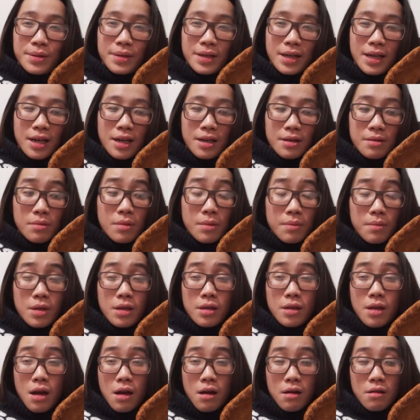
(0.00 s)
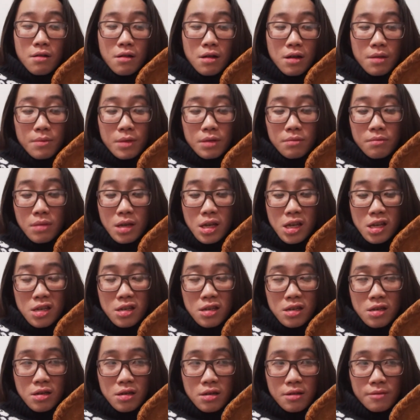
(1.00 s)
ok bây giờ hả mình
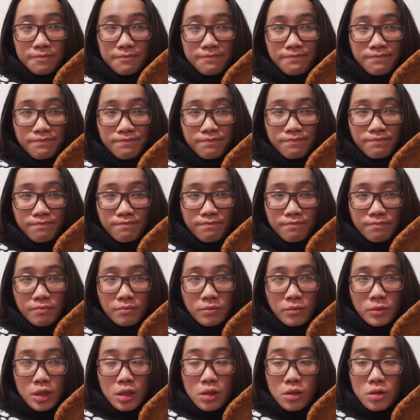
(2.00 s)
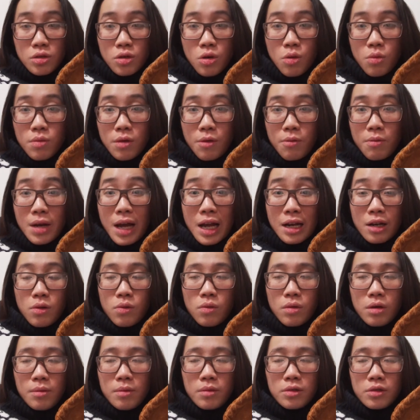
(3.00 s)
bị um, sốt nóng lạnh
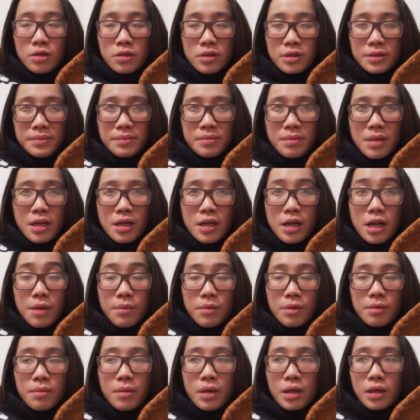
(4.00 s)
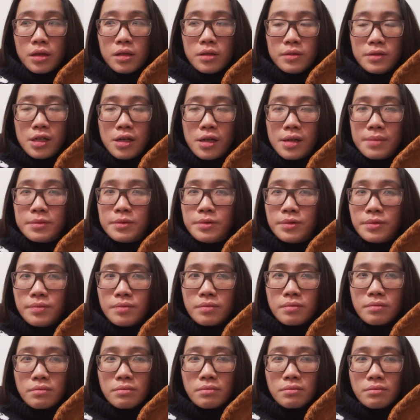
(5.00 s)
luôn á mọi người mấy ngày này mình bệnh nhiều lắm
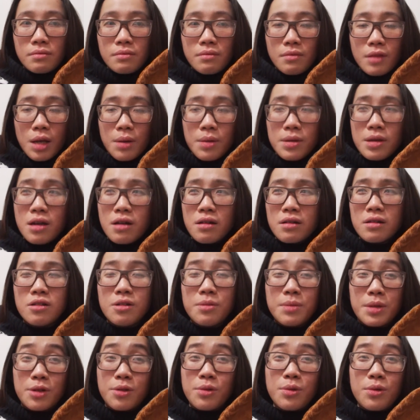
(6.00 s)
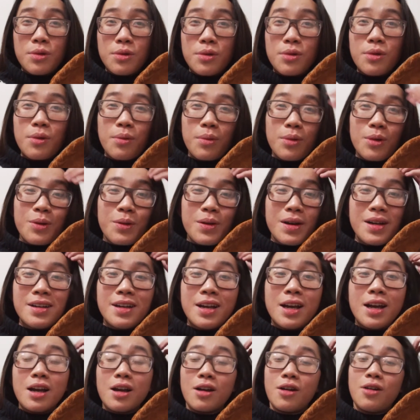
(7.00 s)
bây giờ người mình run run run luôn á
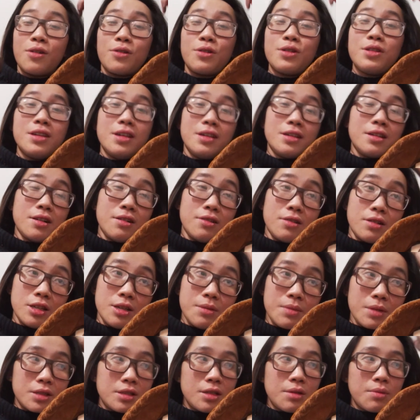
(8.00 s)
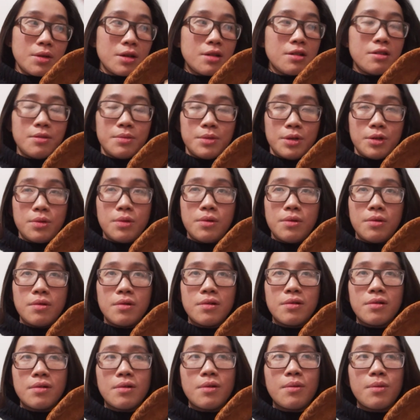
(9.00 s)
ngồi nói chuyện cười nhưng mà trong cái người mình run
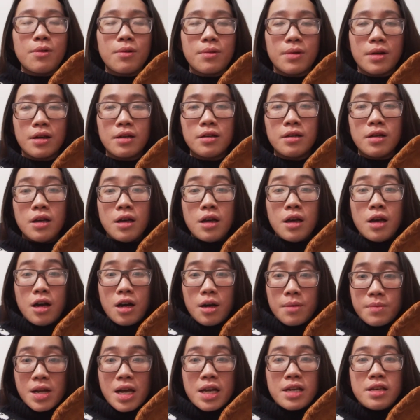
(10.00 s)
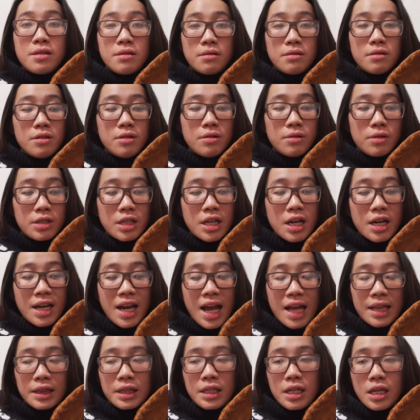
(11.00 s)
run run luôn hôm nay vừa trời
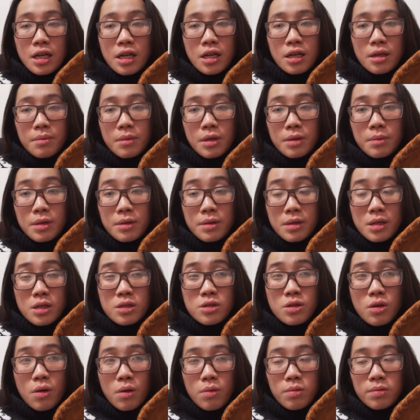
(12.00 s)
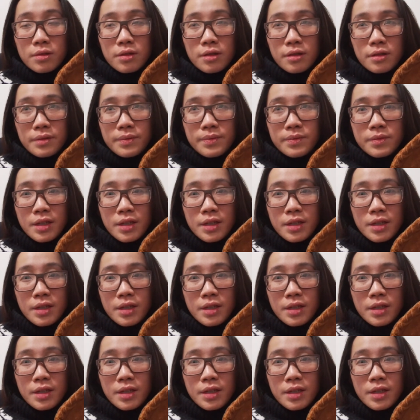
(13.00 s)
lạnh nha mà mình dễ sốt nữa